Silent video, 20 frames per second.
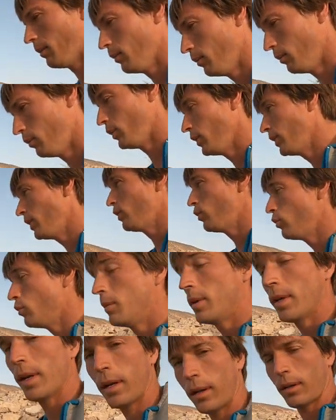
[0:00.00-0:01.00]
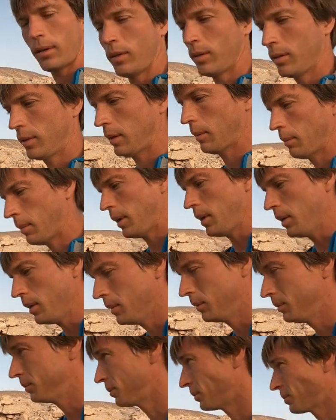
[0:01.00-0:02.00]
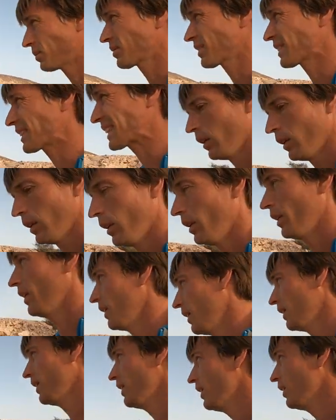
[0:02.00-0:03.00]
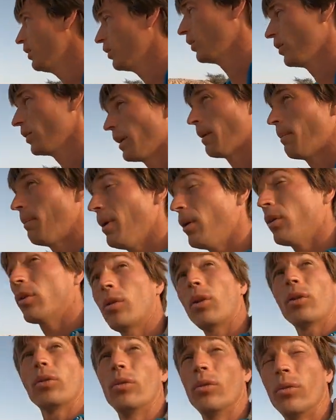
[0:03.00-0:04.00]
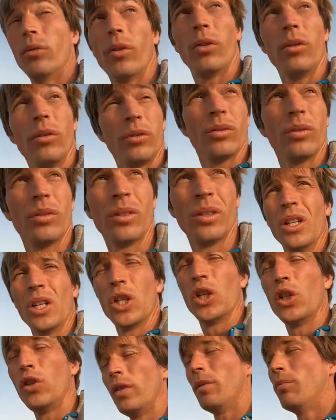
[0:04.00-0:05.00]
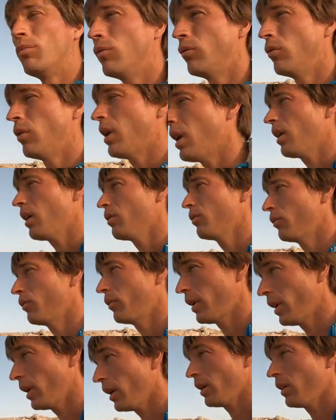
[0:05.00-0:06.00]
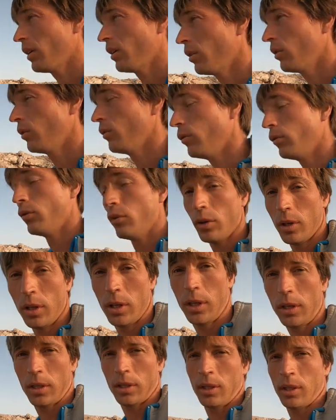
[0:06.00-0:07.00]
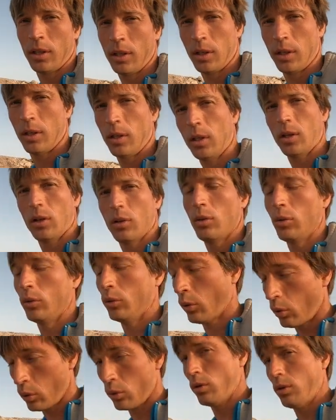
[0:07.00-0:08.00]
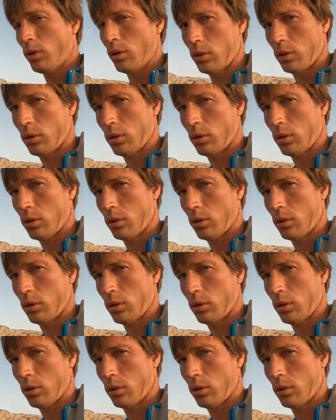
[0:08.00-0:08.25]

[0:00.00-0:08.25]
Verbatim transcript: une petite lumière euh, sympa et il euh, n'y a pas encore de vent. Je vais pouvoir faire voler le drone.